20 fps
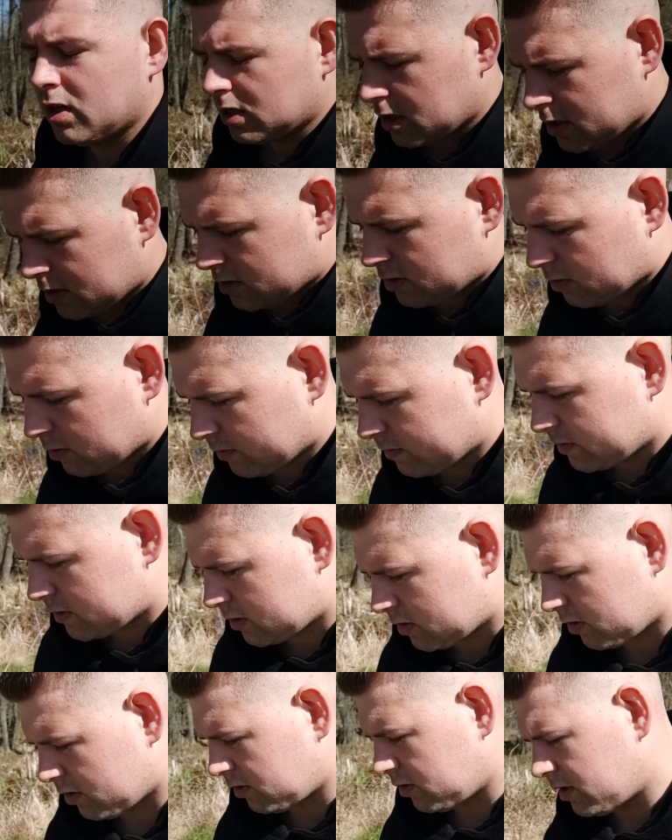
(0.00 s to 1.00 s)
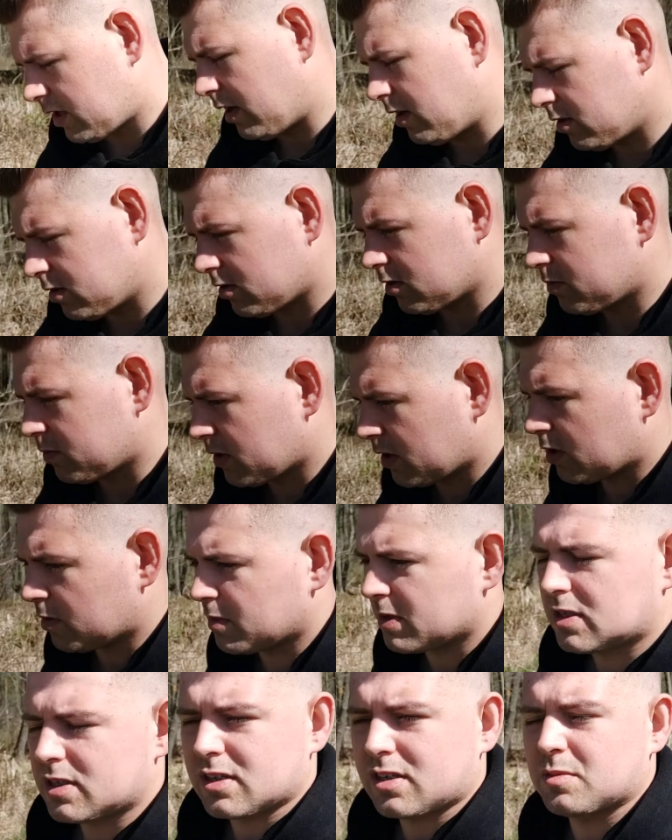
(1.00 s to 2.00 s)
Jest to łowisko oddalone od mojego
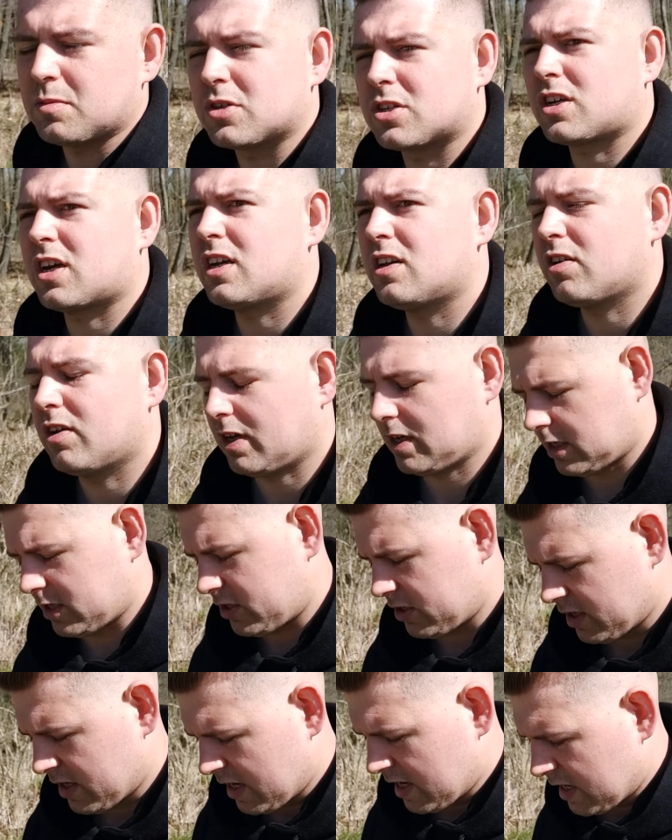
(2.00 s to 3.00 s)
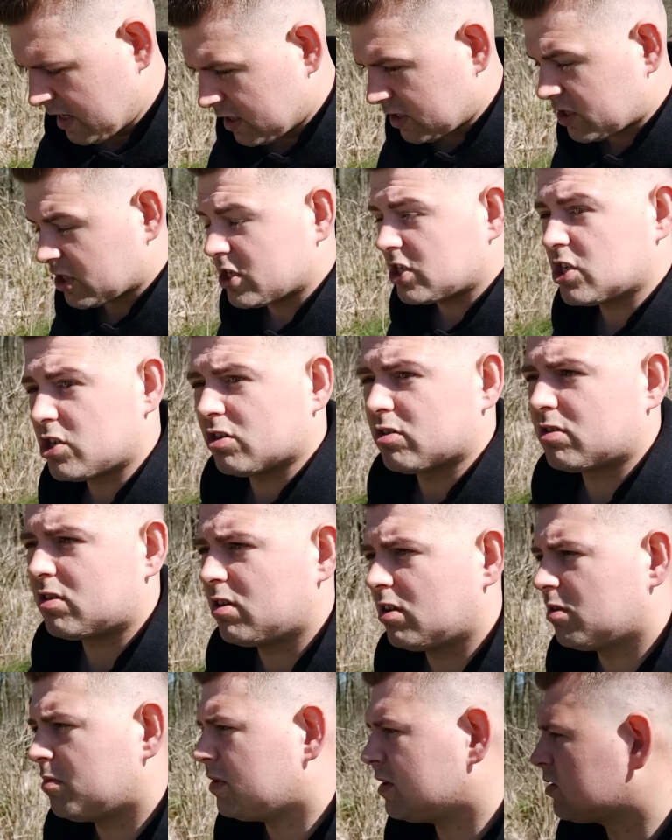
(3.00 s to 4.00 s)
miejsca zamieszkania jakieś 60
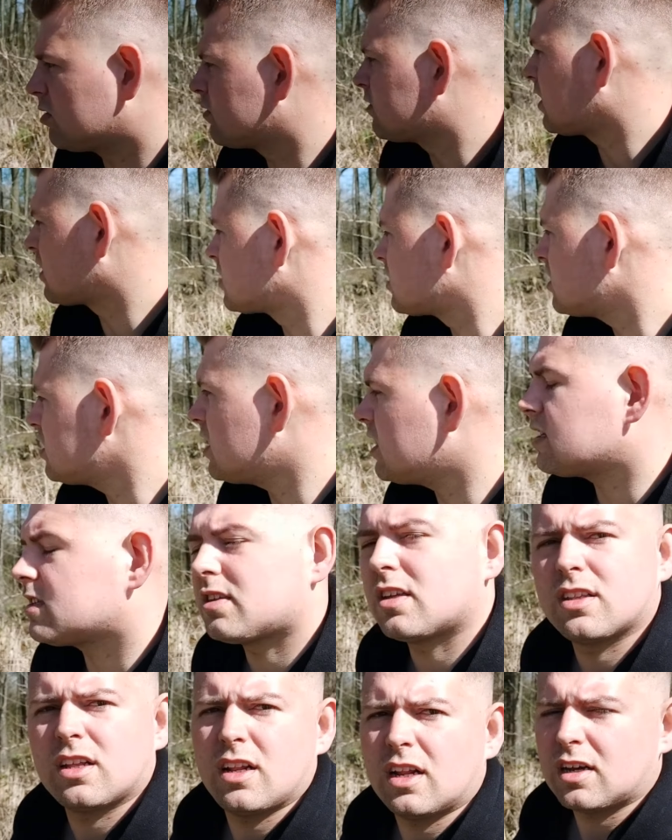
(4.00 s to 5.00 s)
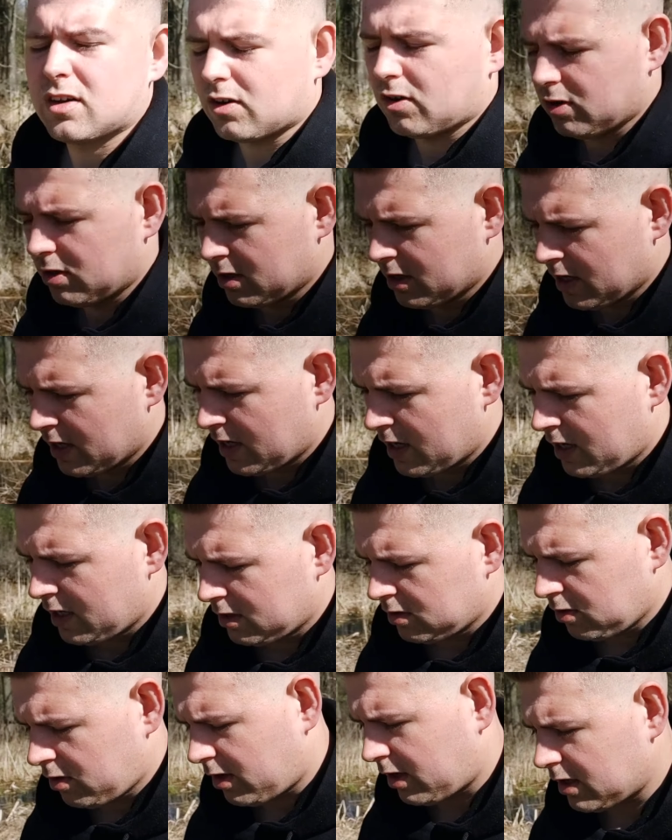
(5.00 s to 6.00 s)
km, także nie jest za daleko.
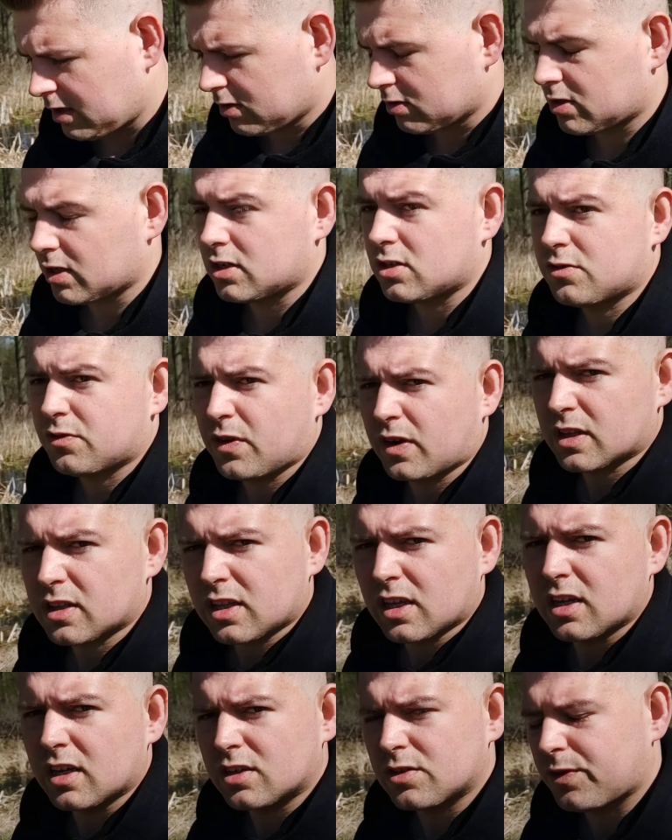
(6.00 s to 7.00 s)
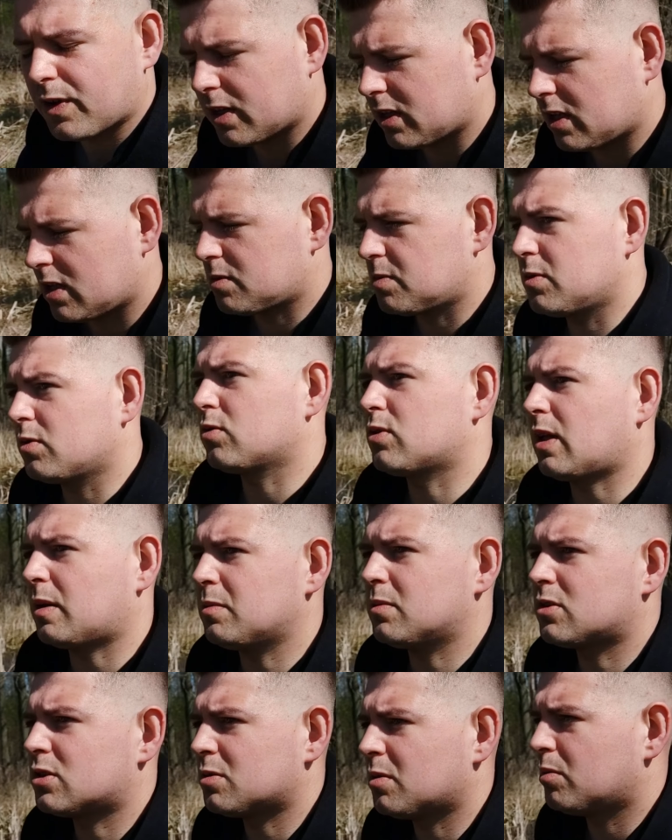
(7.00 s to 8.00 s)
No ale o tej czwartej, czwartej z
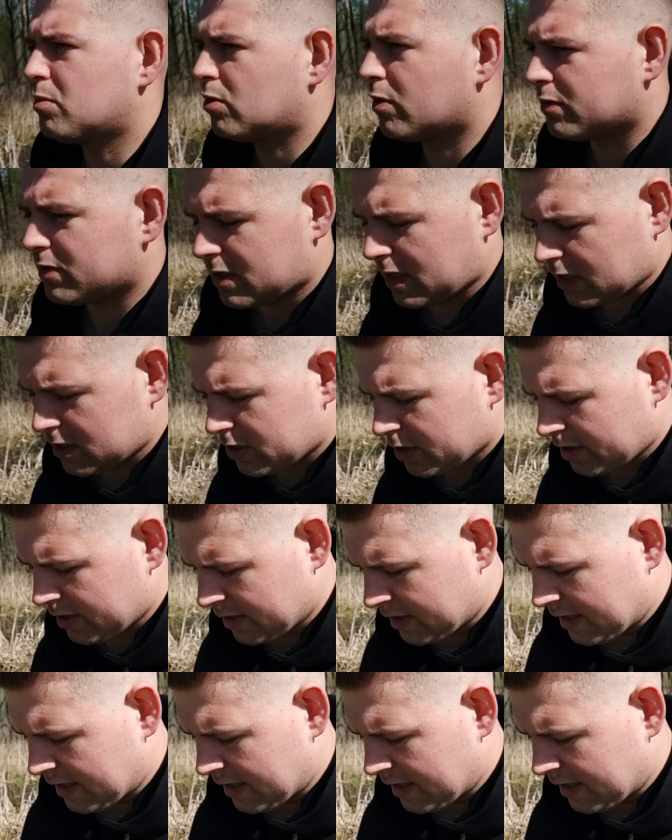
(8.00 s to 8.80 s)
minutami trzeba było wstać.